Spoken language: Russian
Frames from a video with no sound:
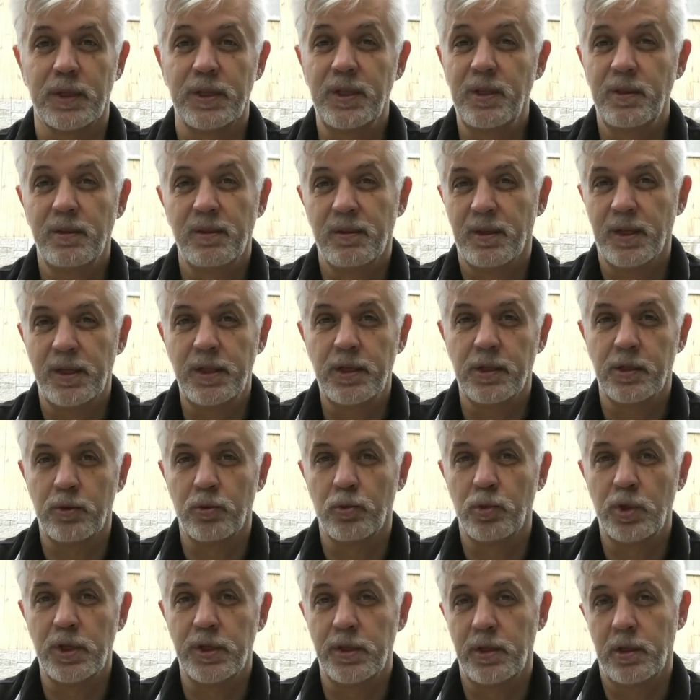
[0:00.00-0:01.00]
Они, конечно,
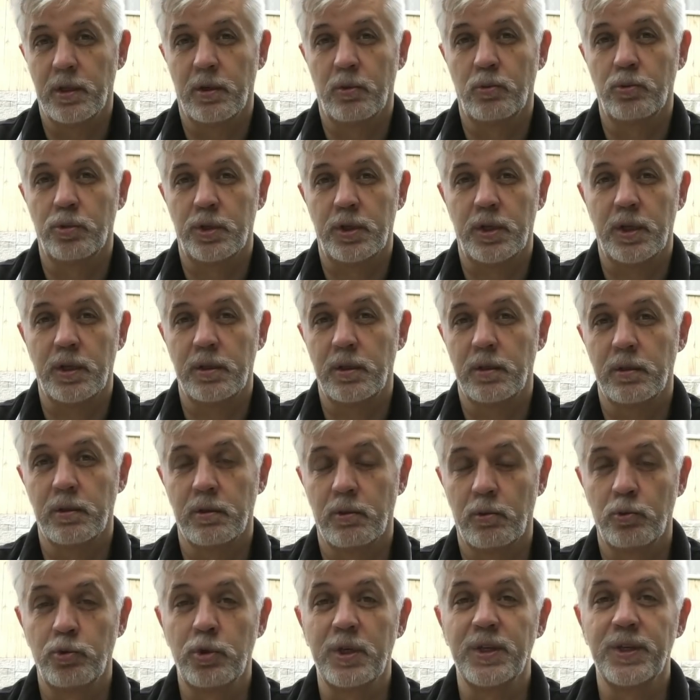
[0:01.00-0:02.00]
уже не русские, они
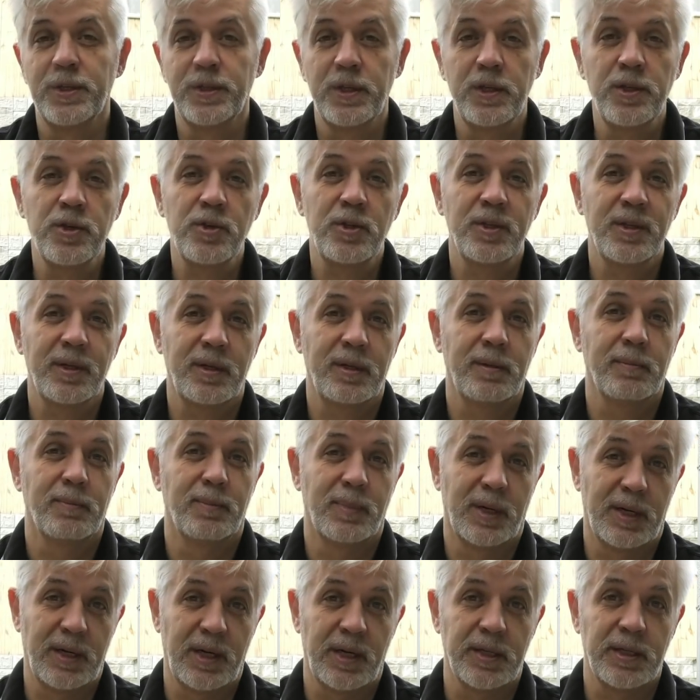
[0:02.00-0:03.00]
русскоязычная
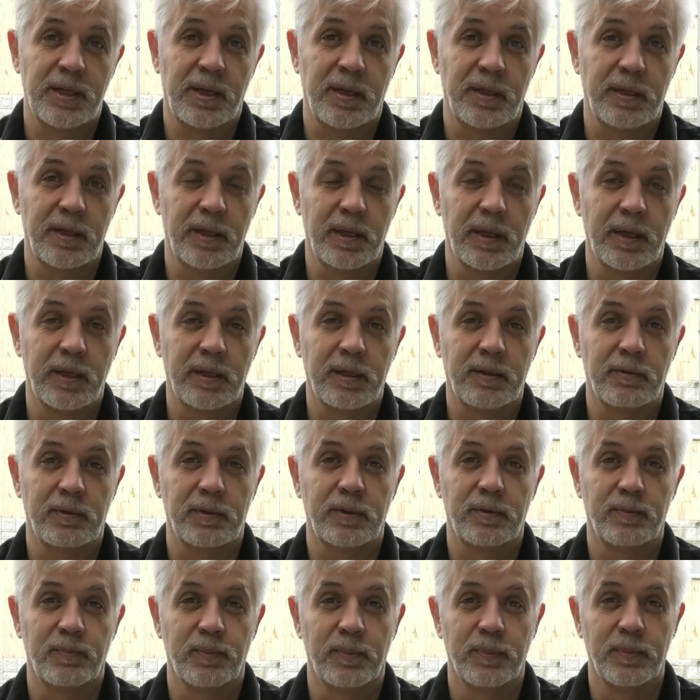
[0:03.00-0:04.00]
мразь, как я их
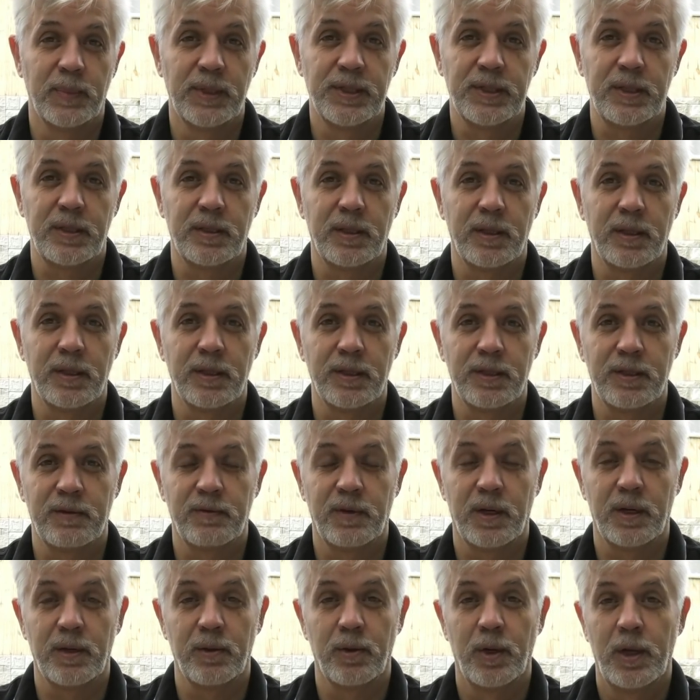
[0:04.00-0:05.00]
вот мысленно
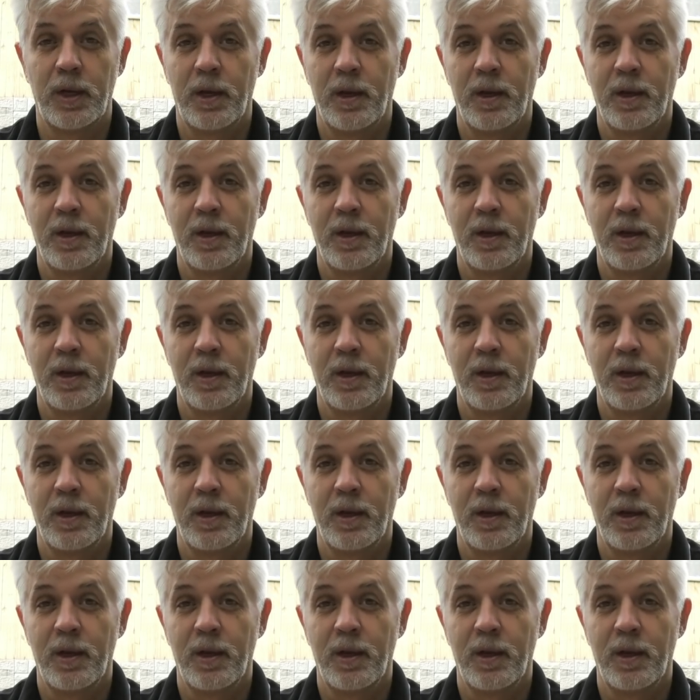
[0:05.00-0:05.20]
называю.